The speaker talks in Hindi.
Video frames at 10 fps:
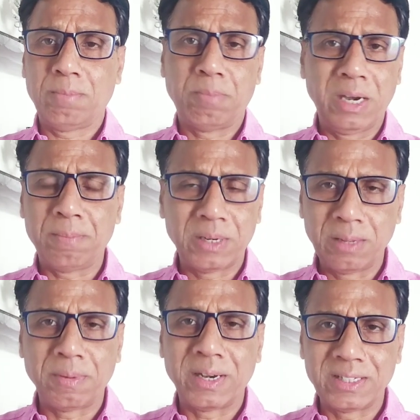बड़े
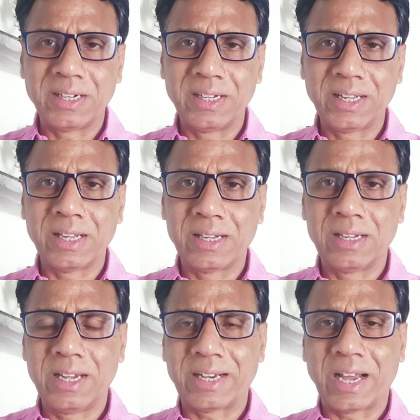पर्दे पर नजर नहीं
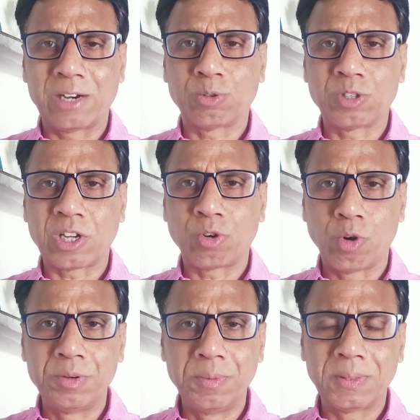आए एक कारण तो इसका
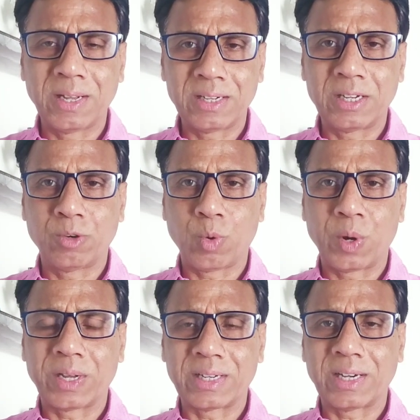कोविड भी था कि
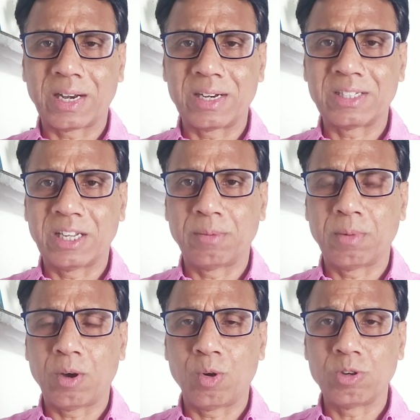कोरोना के कारण
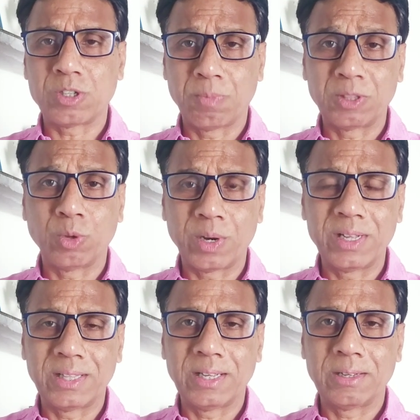सिनेमा हॉल्स बंद हो
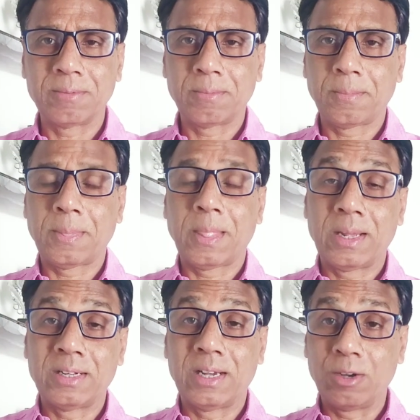रहे थे
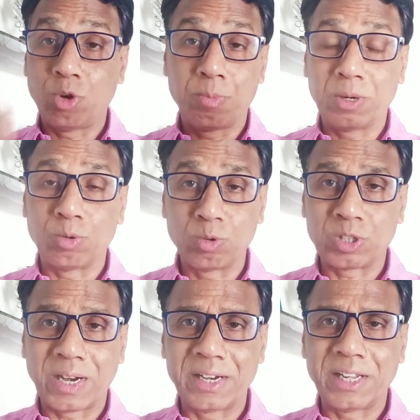गवर्नमेंट उनको
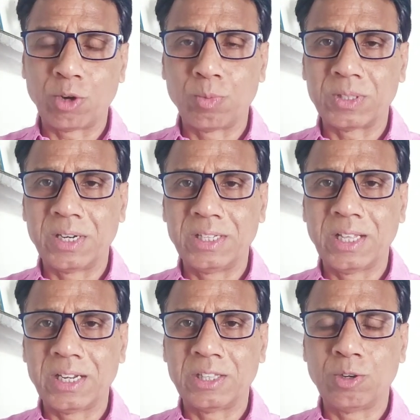चलाने की अनुमति नहीं
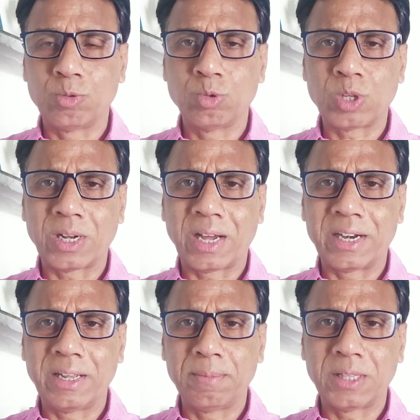दे रही थी और दूसरा
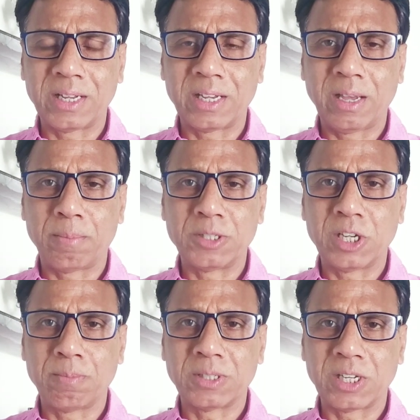कारण ये भी था कि
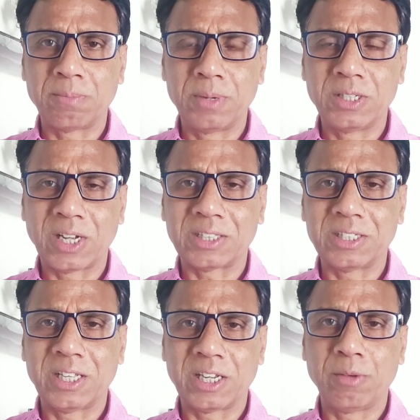अभिषेक बच्चन भी
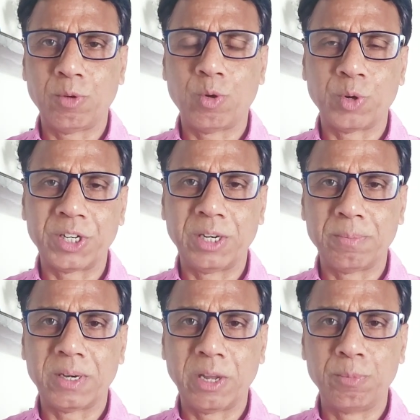चाहते थे कि वो ओटीटी
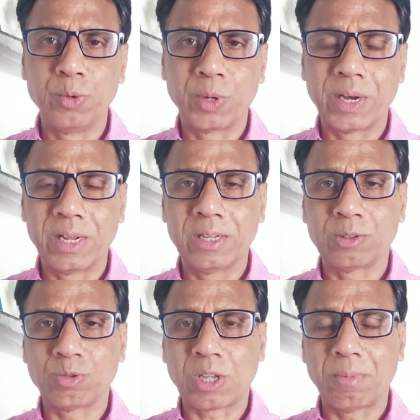पर डेब्यू करे
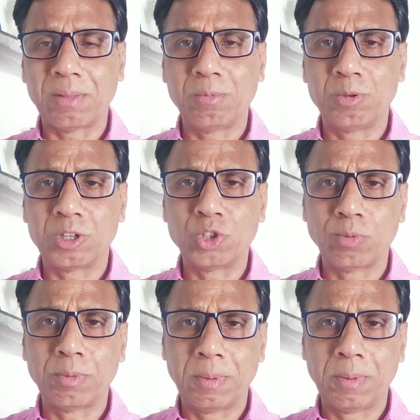तो उसके बाद में उनकी जो भी